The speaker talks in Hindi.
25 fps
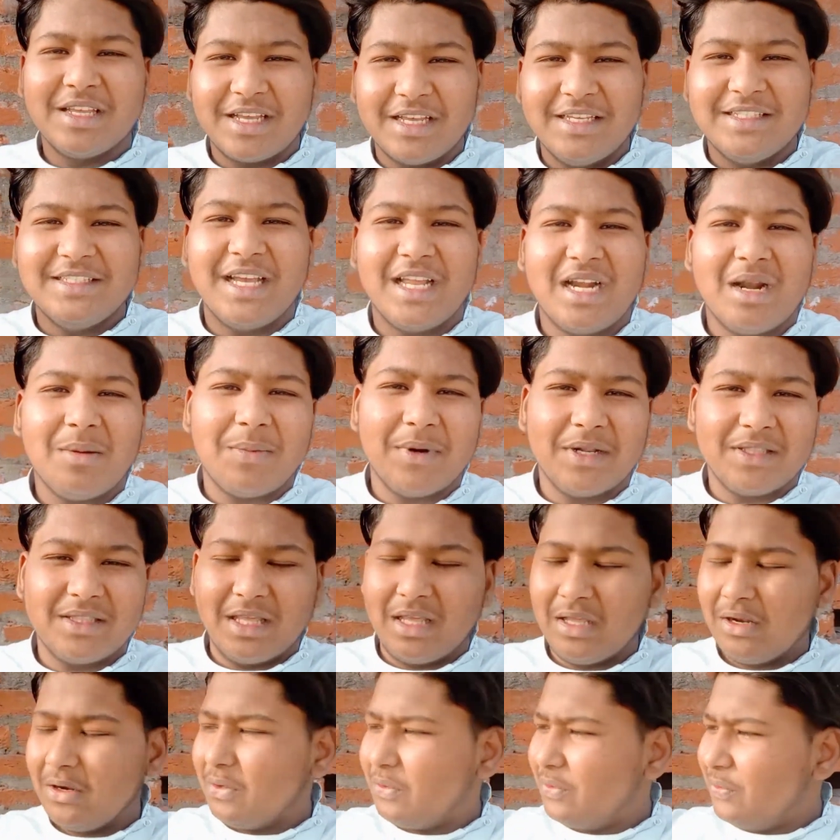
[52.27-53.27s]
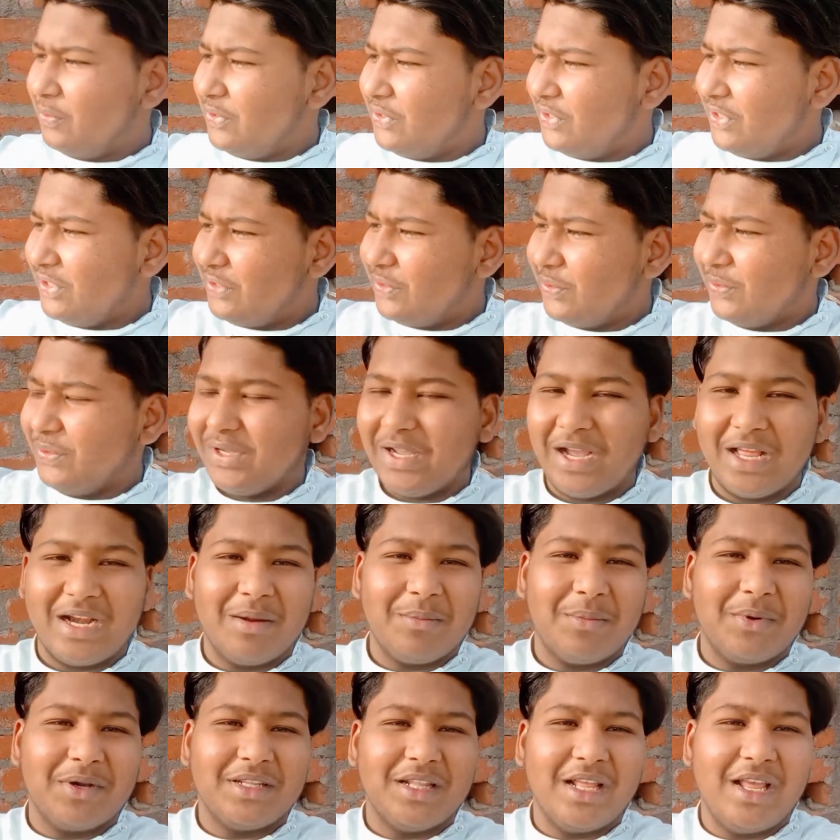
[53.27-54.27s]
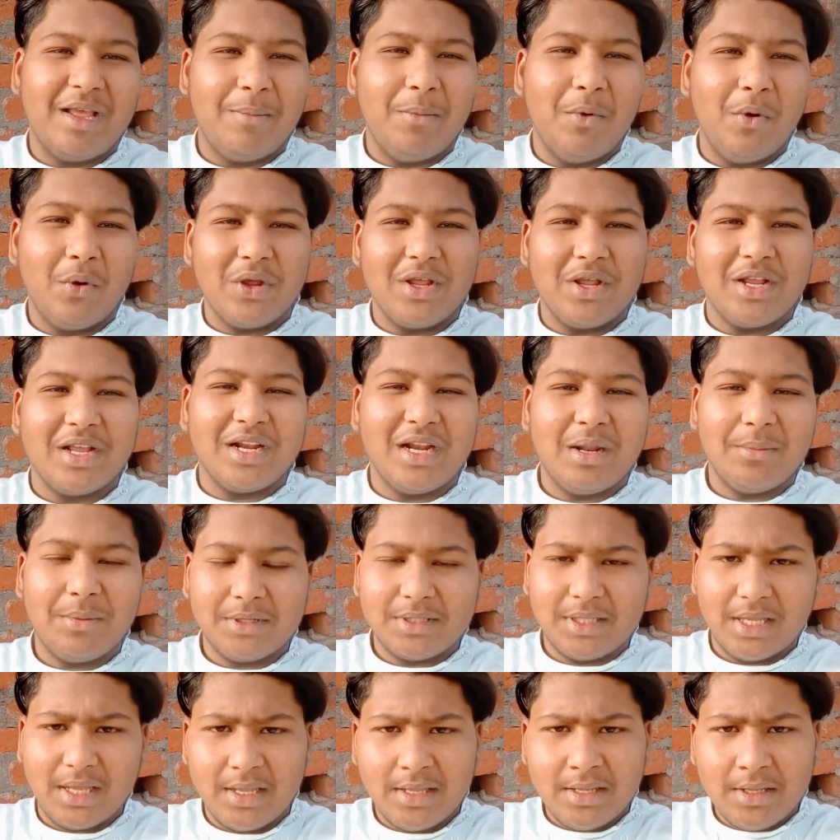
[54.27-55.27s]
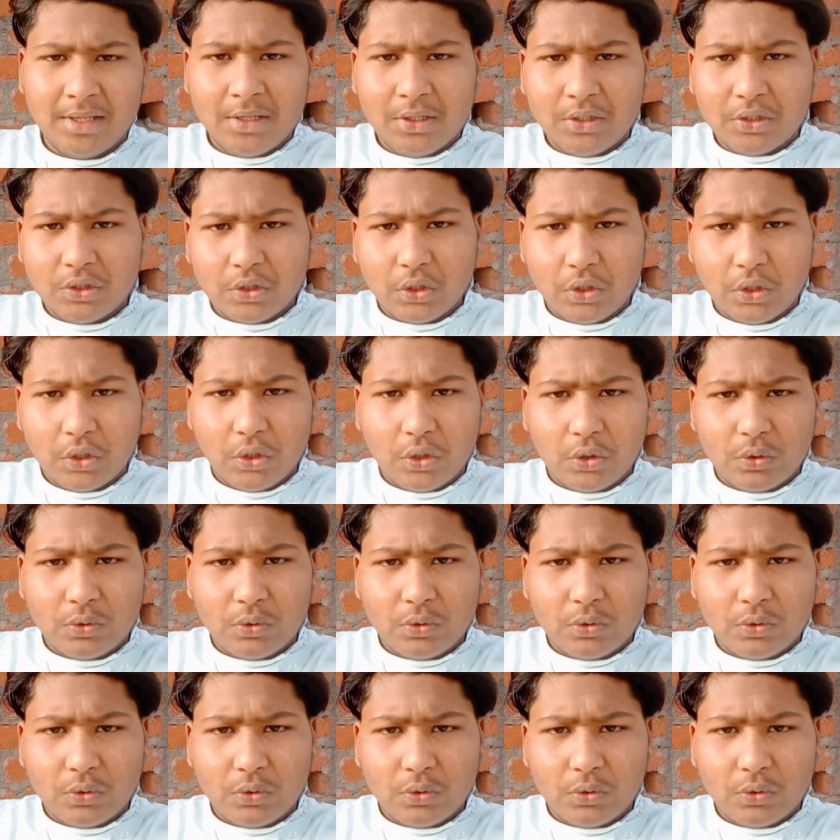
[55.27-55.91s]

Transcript: कहीं जाना पड़ता है ना कोई चीज़ को दिखाना पड़ता है ब्लॉगिंग करना पड़ता है तो